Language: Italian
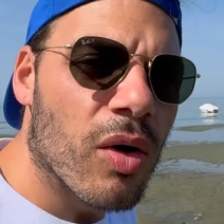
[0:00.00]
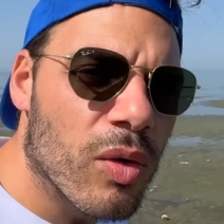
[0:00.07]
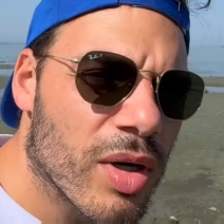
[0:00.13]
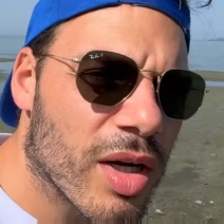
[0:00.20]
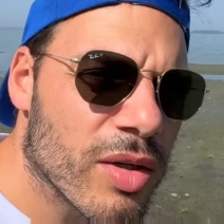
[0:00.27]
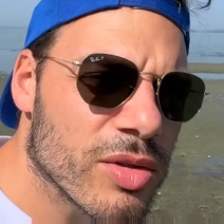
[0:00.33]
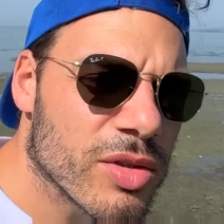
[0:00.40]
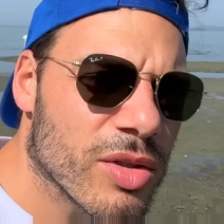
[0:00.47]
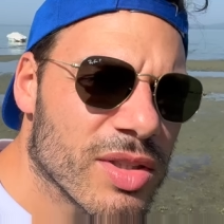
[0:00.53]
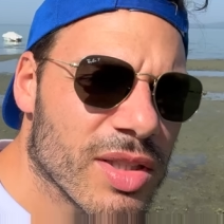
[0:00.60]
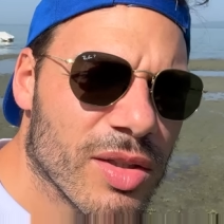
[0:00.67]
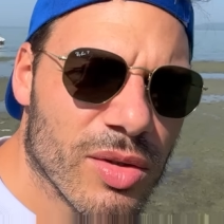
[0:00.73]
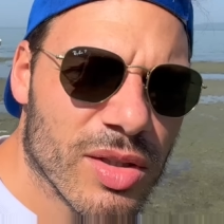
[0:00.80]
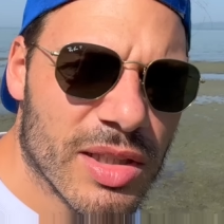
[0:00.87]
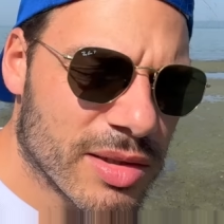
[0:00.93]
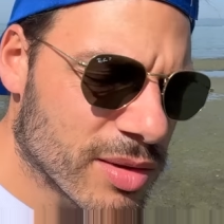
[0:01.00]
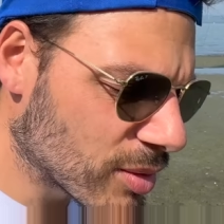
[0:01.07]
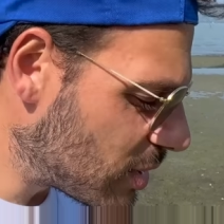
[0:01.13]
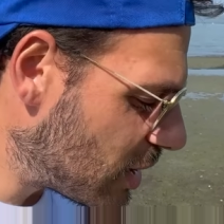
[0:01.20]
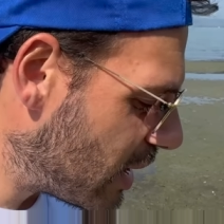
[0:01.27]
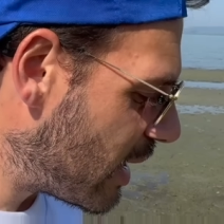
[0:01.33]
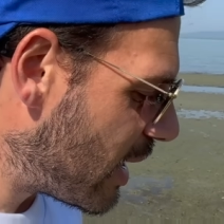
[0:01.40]
Ora non so se con il
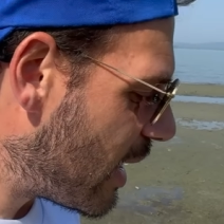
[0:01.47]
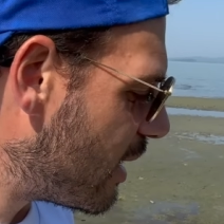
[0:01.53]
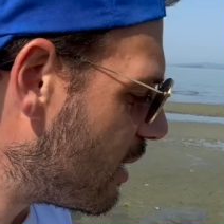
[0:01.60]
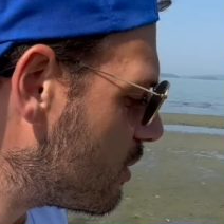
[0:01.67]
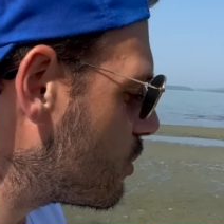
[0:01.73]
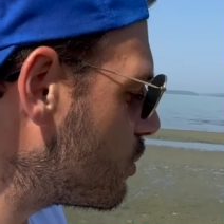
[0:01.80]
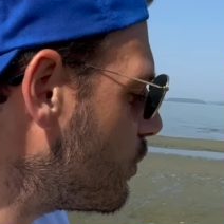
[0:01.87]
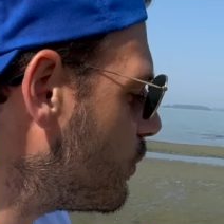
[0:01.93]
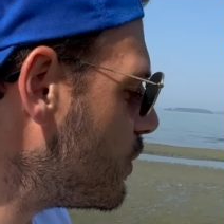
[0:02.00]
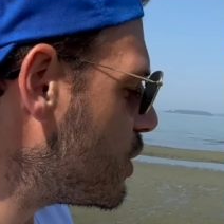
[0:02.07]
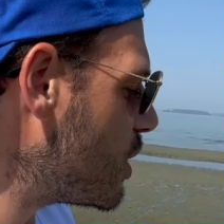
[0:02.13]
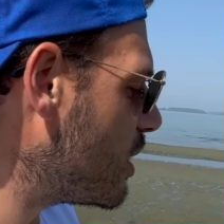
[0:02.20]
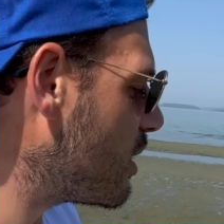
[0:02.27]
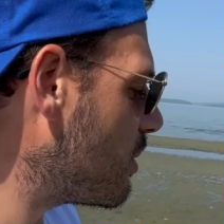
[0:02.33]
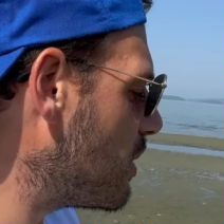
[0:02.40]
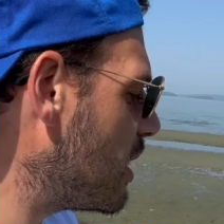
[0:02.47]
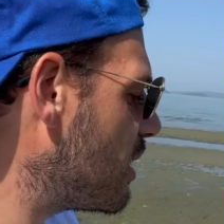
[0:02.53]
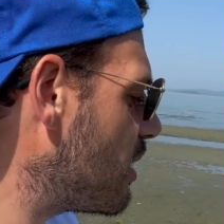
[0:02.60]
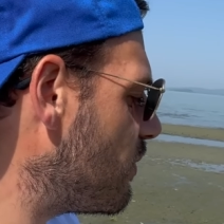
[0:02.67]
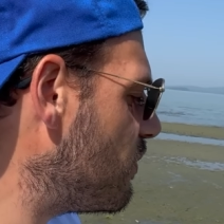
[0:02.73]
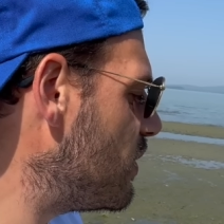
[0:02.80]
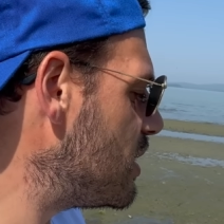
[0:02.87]
sole è
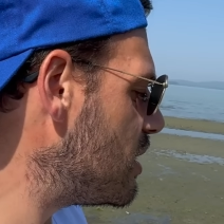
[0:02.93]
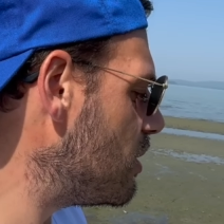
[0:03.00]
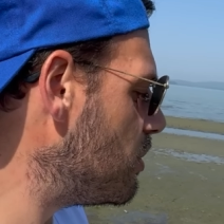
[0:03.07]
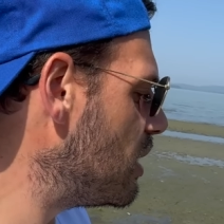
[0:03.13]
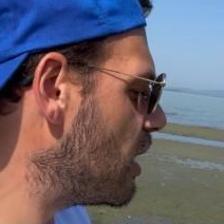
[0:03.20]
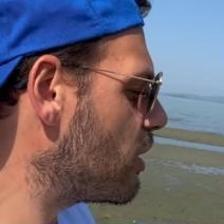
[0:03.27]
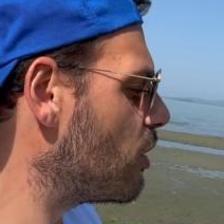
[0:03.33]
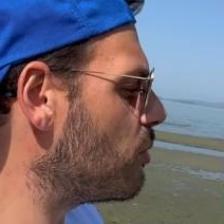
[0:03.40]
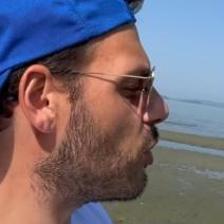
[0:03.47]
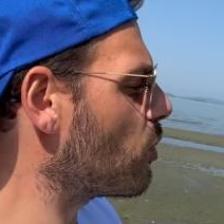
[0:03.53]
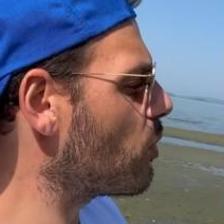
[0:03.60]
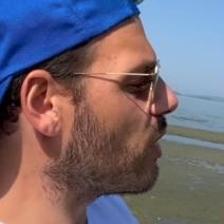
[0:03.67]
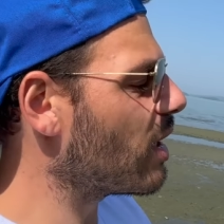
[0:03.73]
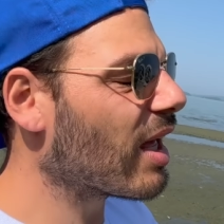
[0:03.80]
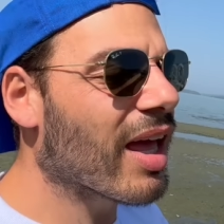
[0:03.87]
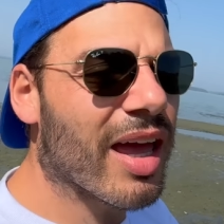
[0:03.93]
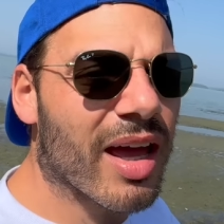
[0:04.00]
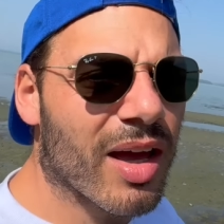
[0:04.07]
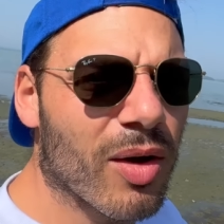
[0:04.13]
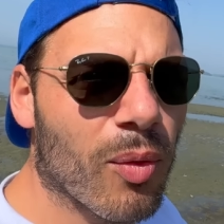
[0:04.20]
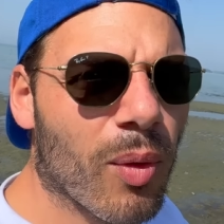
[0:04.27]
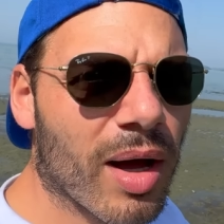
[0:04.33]
sufficientemente visibile, comunque è
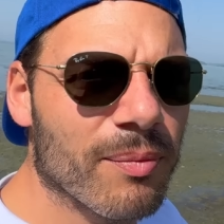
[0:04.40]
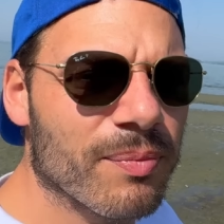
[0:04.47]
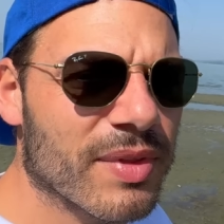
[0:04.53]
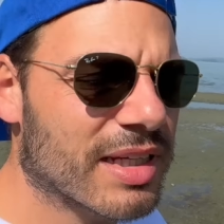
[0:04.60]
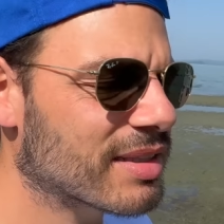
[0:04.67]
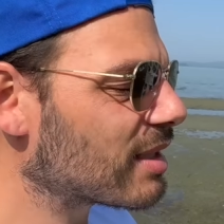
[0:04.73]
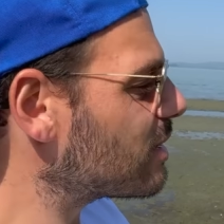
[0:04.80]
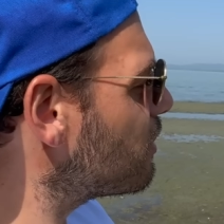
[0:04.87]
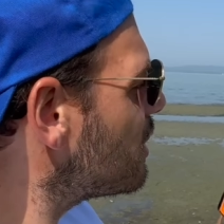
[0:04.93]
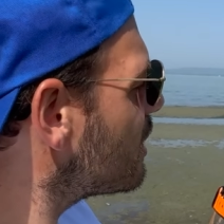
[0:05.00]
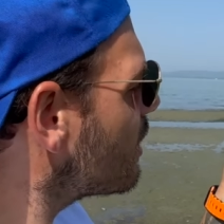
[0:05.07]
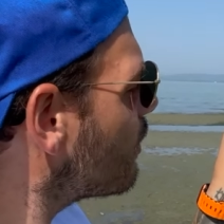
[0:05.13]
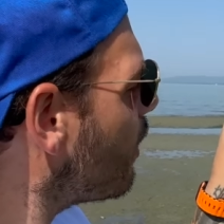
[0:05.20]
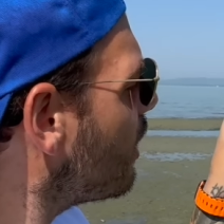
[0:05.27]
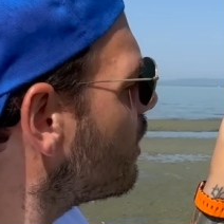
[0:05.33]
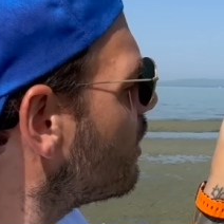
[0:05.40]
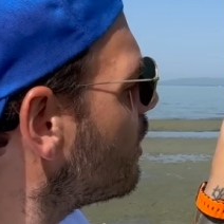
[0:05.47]
qua, esattamente qua.